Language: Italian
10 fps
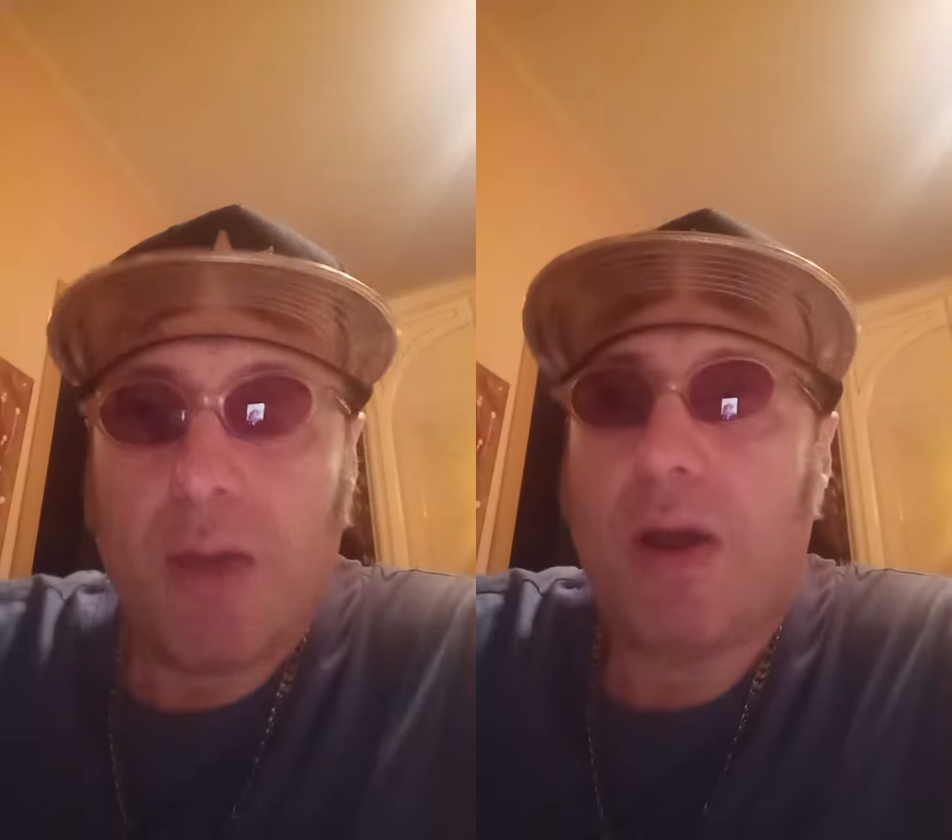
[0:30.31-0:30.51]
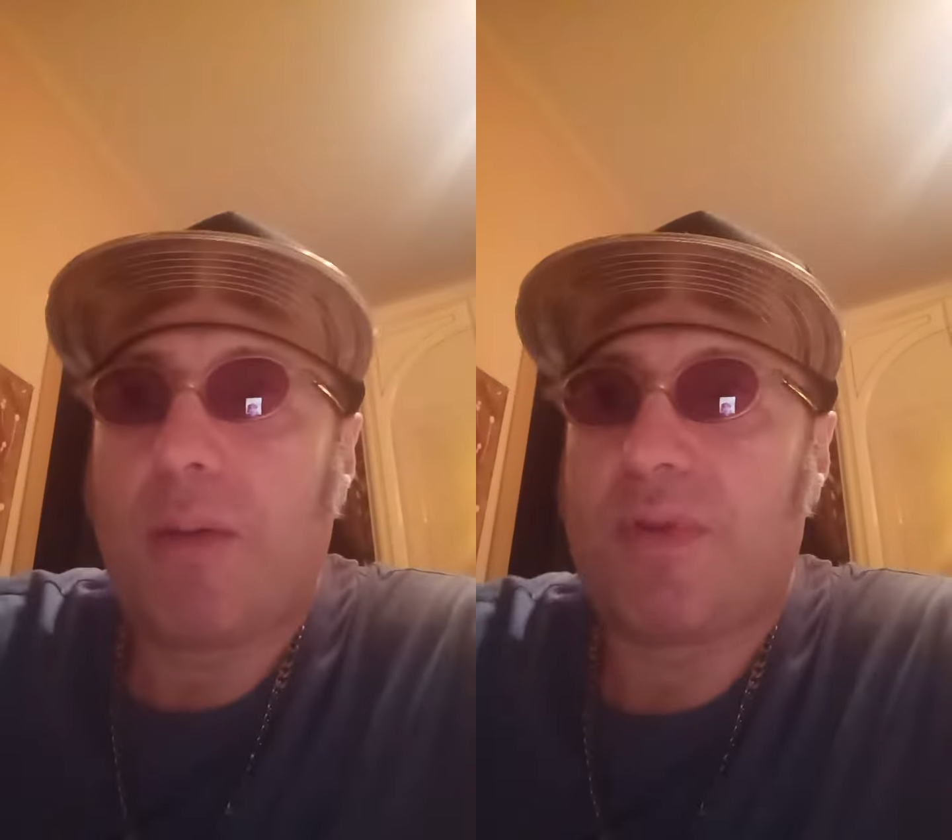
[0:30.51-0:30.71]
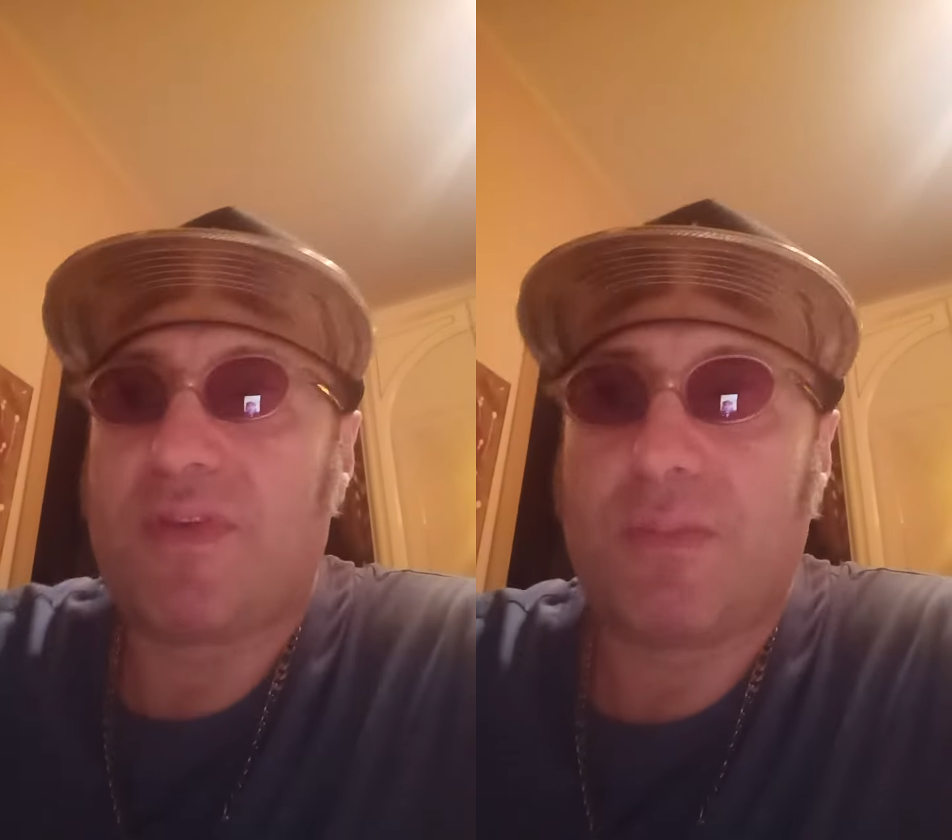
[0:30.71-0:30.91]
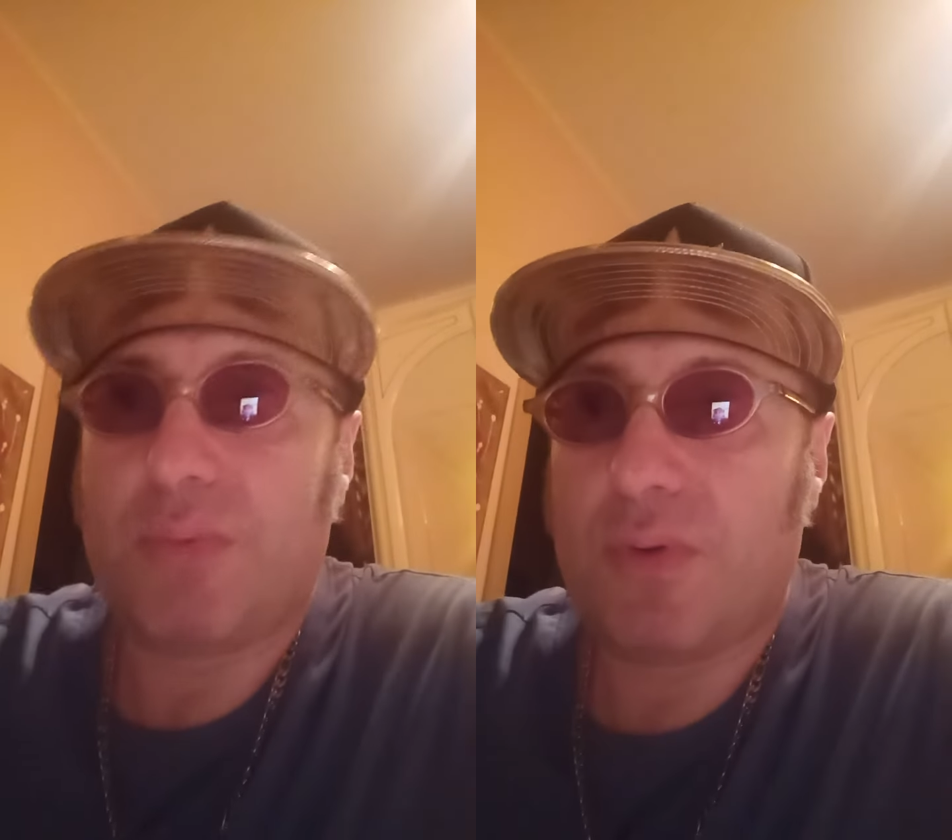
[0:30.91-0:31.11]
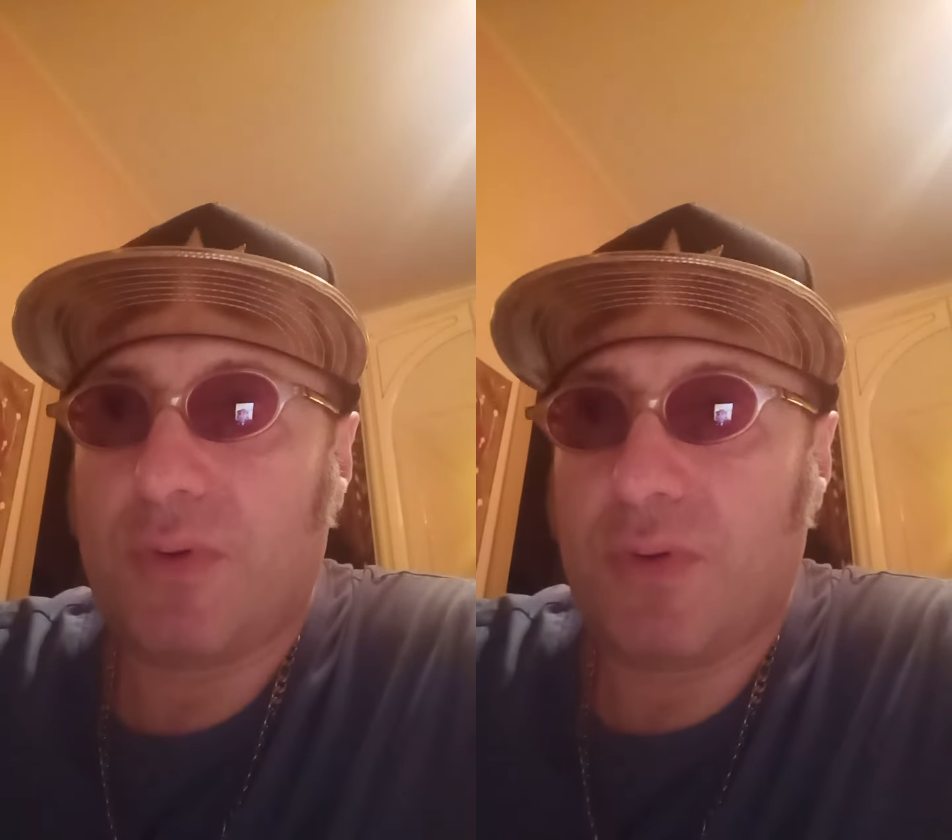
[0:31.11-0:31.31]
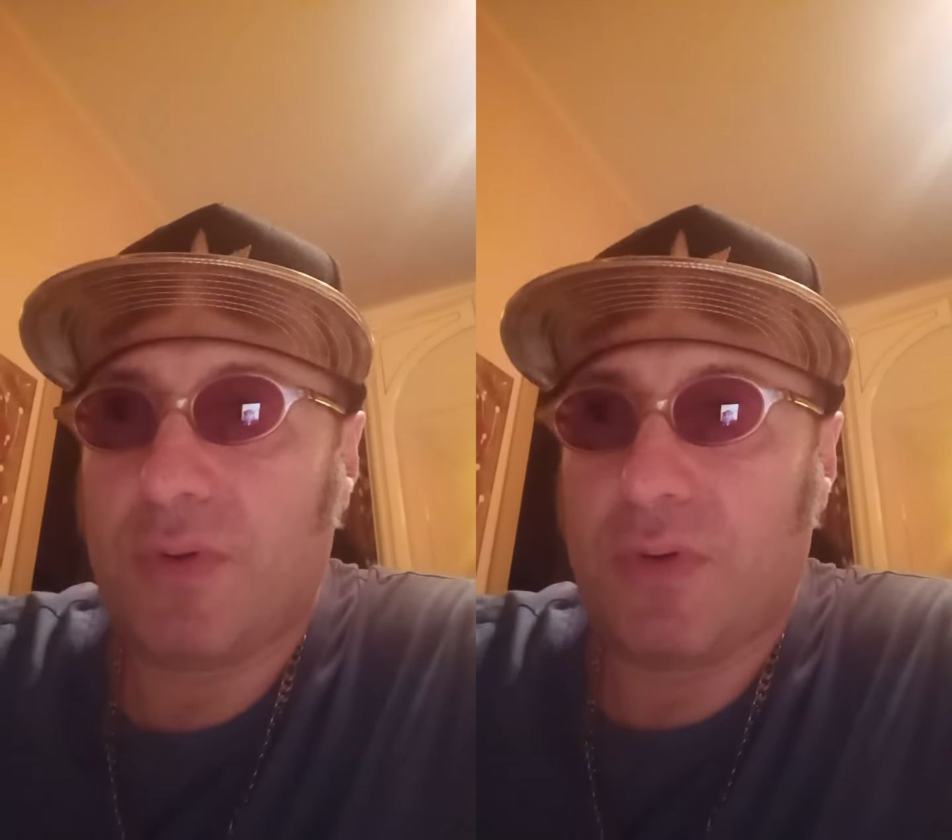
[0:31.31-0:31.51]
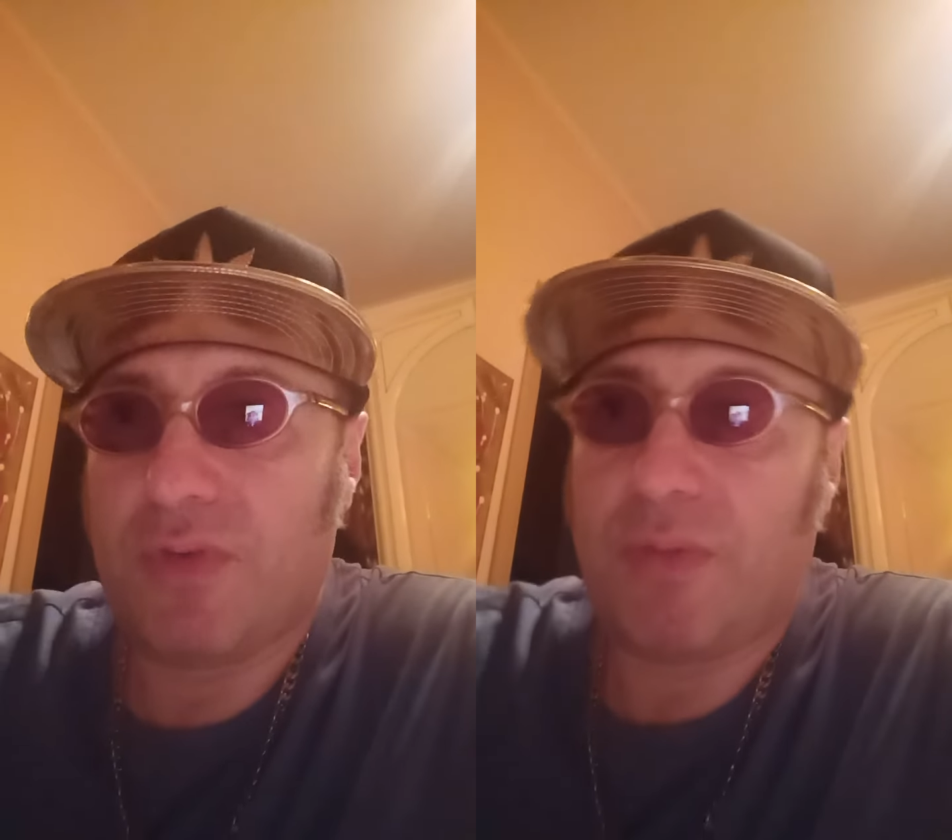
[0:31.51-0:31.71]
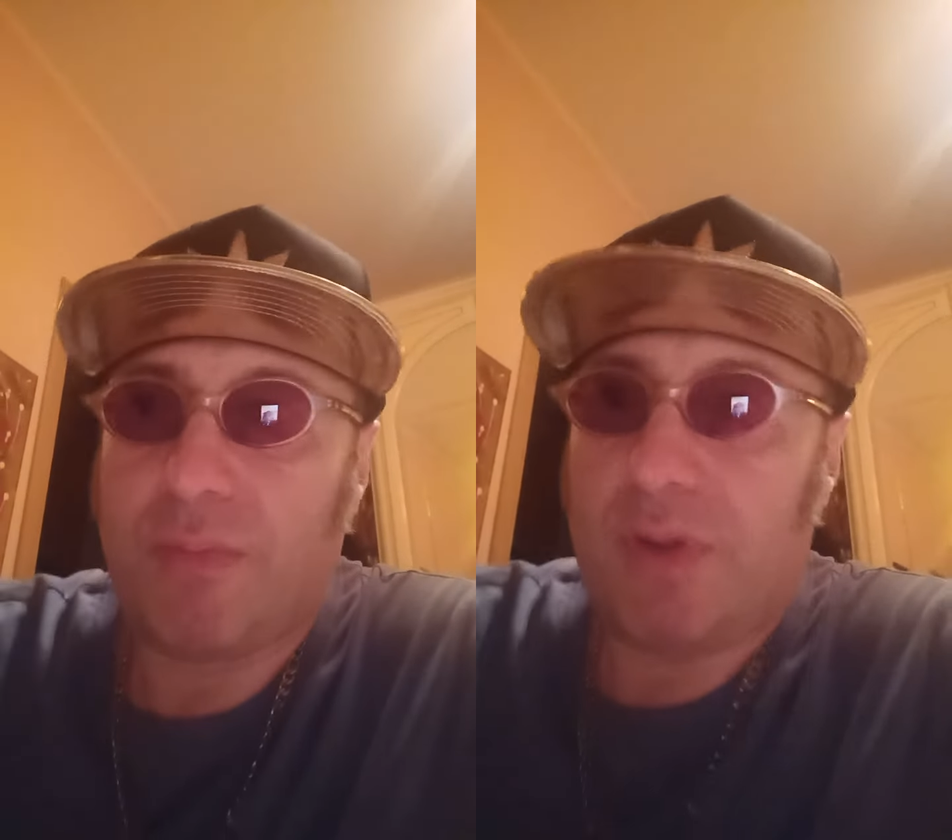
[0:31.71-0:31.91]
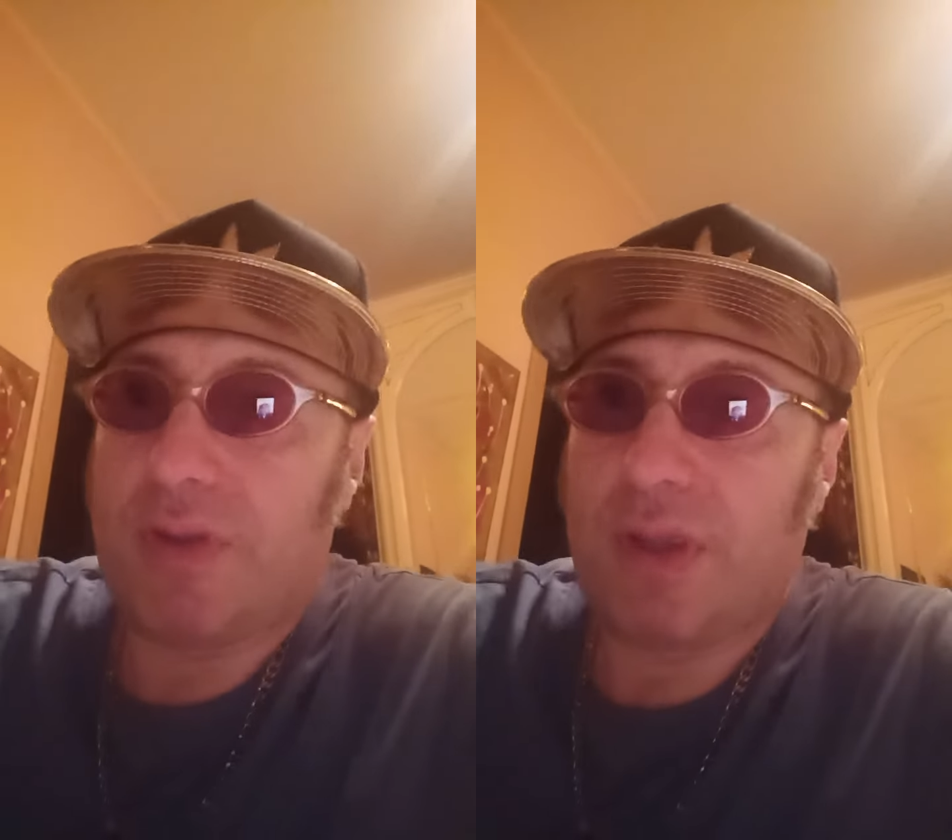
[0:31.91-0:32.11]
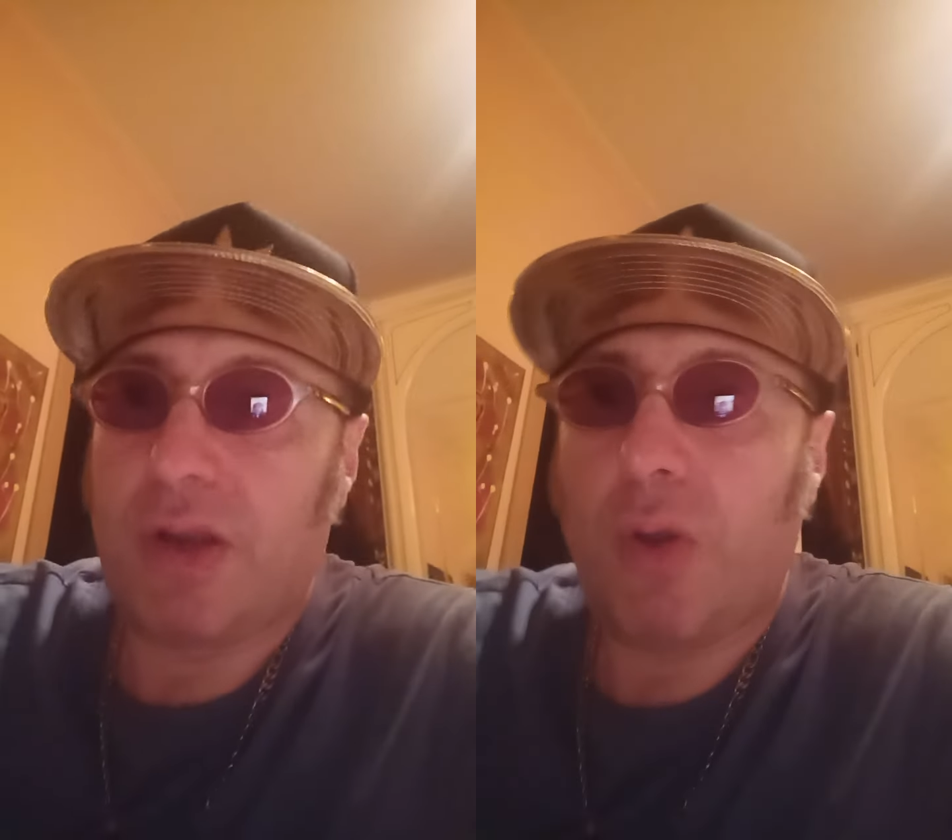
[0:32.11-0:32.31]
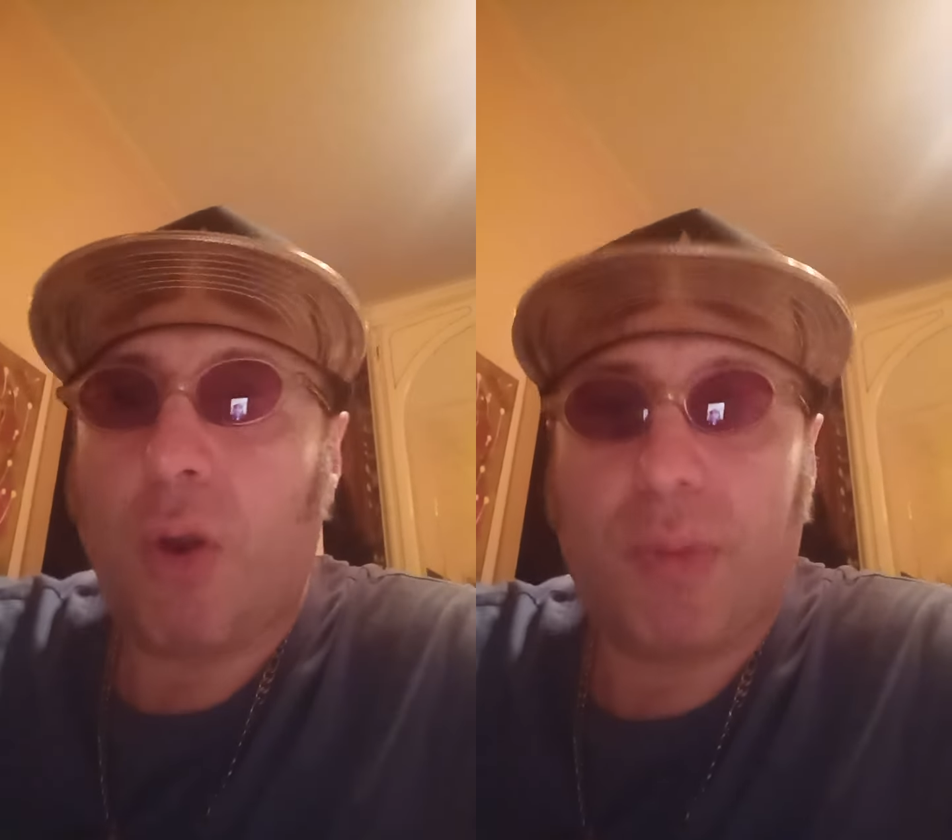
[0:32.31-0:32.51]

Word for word: Ma per esempio cioè, beh, De Gregori,